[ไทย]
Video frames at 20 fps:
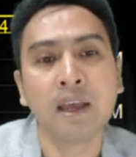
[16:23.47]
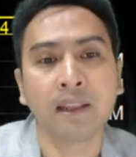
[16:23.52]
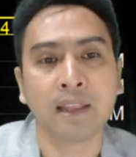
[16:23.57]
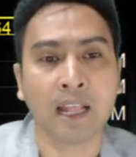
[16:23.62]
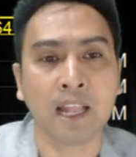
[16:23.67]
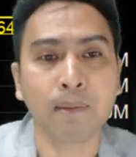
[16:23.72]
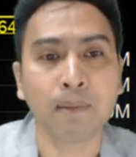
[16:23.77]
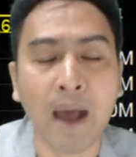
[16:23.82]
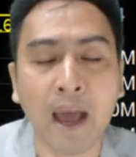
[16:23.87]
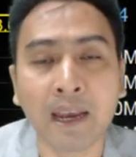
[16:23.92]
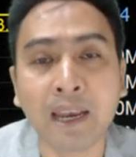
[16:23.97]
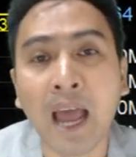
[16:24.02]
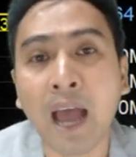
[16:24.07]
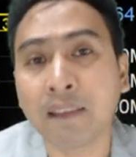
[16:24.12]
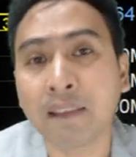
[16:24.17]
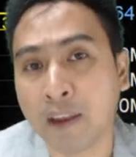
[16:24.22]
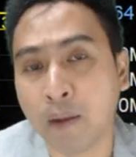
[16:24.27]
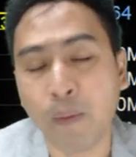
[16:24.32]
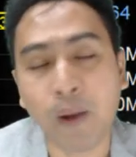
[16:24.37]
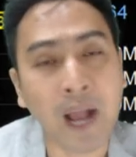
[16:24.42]
แต่ถ้าผ่านได้
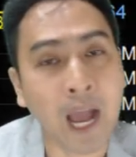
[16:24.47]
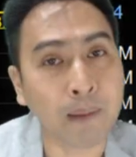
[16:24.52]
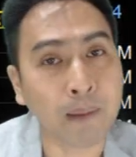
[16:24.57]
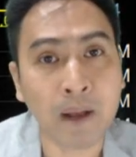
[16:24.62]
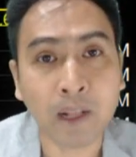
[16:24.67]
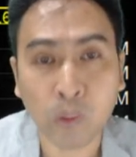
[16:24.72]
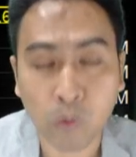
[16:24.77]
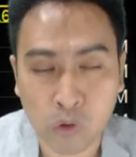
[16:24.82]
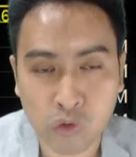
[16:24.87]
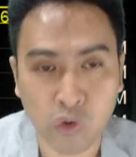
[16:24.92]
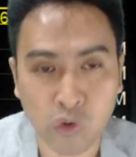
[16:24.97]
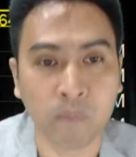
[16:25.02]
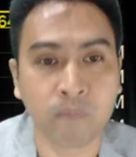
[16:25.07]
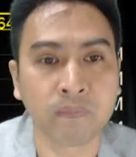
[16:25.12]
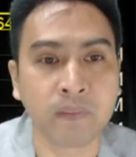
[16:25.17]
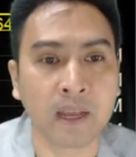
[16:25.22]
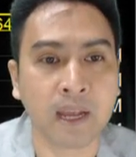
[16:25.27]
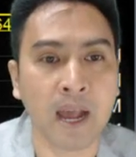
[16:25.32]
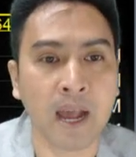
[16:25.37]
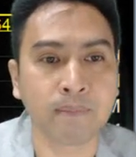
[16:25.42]
แสดงว่าการพักตัวจบ
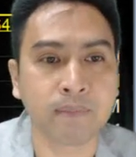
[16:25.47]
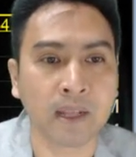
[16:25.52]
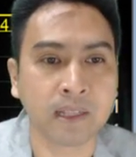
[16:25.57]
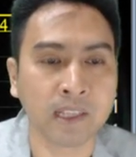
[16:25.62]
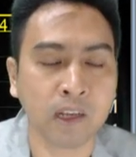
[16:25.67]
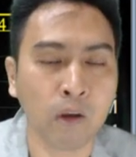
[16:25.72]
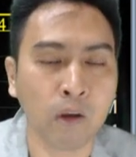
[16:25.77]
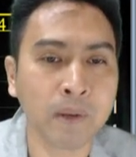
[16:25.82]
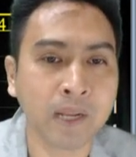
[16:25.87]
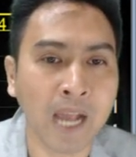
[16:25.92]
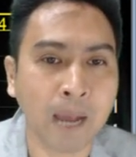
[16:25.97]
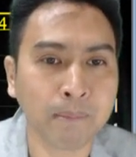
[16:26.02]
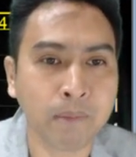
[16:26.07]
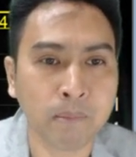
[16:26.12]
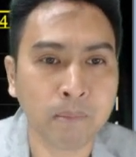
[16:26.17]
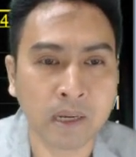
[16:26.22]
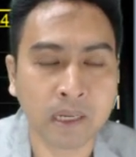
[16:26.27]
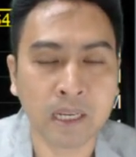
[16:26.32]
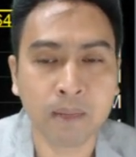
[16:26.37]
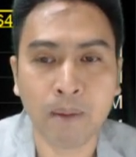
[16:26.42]
นะครับนะถือว่าเป็นการป
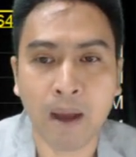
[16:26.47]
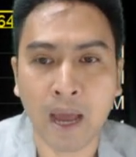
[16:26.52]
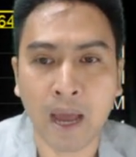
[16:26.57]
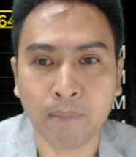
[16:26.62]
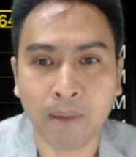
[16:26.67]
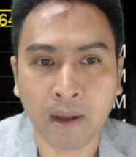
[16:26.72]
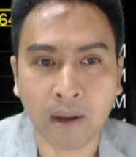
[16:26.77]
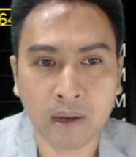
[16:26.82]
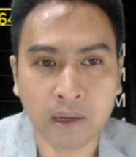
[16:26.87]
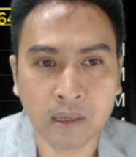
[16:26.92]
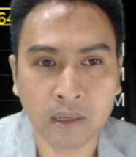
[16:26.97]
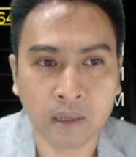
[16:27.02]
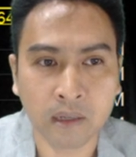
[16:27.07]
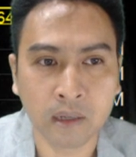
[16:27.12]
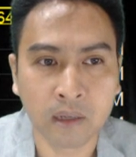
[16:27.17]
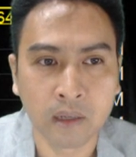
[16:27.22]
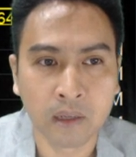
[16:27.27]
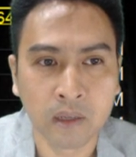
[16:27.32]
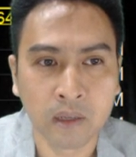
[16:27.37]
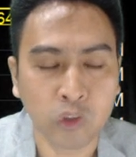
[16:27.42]
ระเมินที่ผ่านมาก็คือ
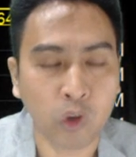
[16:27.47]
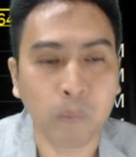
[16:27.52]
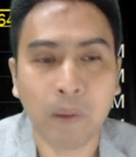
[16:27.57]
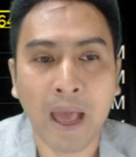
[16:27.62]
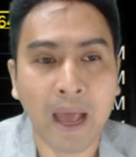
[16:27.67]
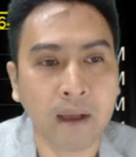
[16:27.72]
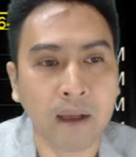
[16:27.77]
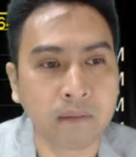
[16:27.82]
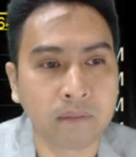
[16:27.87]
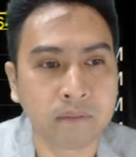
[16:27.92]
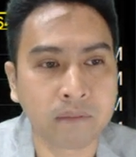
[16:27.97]
จบแล้ว